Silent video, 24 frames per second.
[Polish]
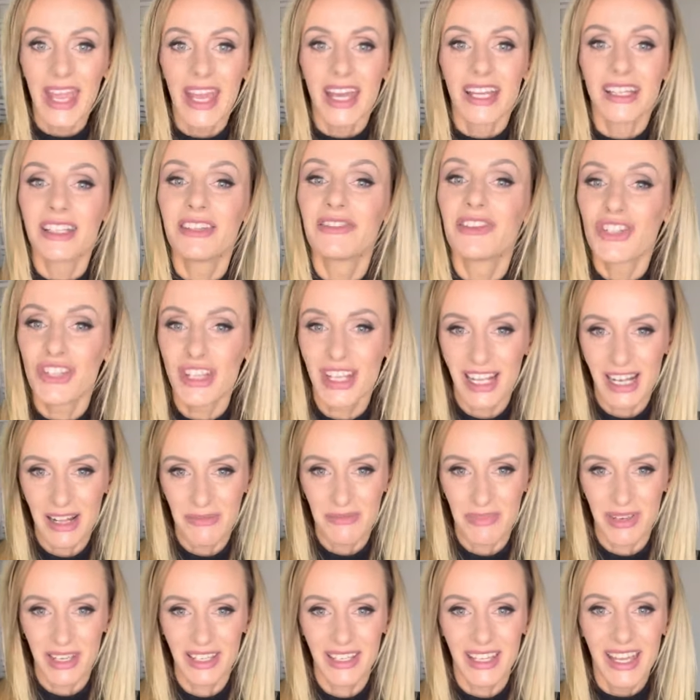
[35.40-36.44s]
Ty wiesz
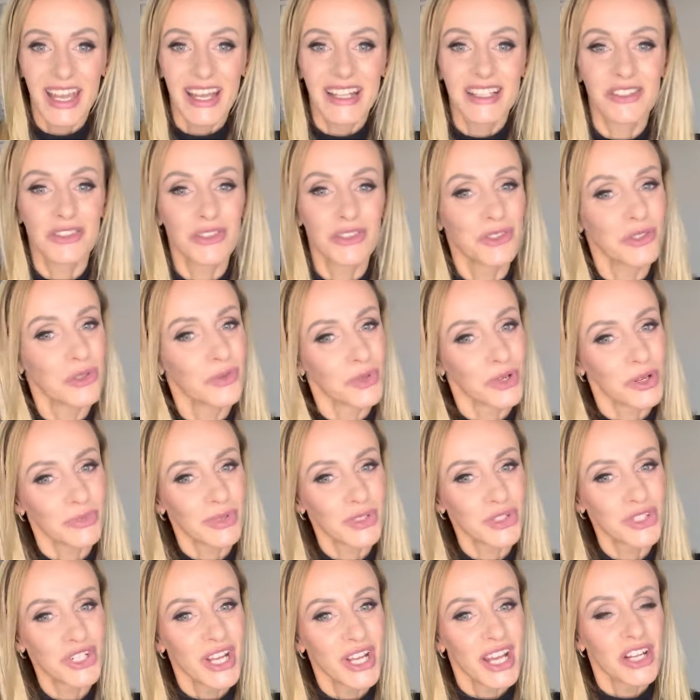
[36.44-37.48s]
najlepiej, co z nią
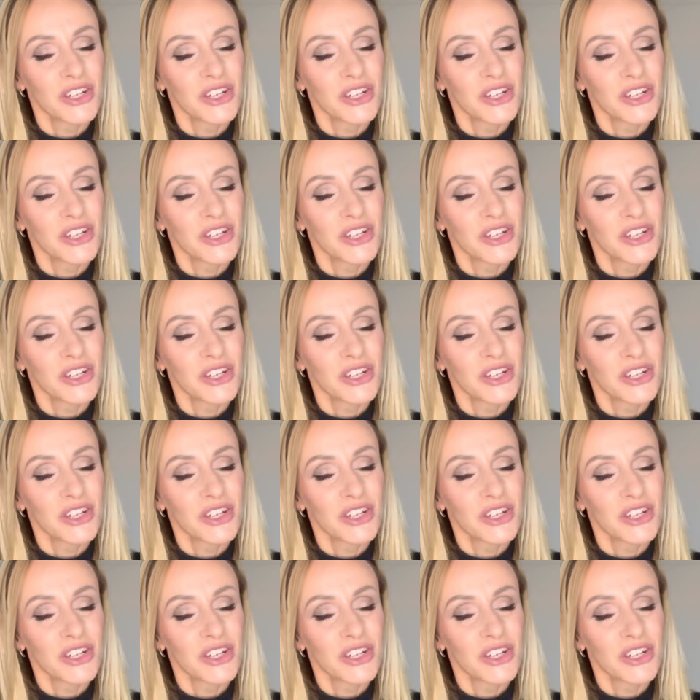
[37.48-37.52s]
robisz,